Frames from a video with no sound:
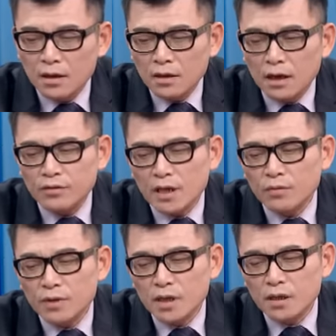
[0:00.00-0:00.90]
然后三
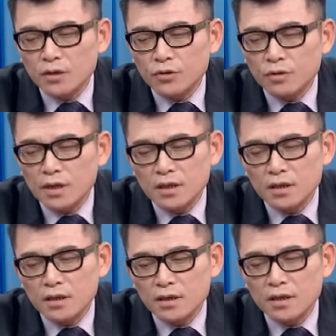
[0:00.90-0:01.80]
五一一的做连接
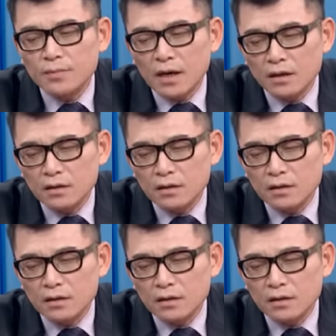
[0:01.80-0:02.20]
器的戏码，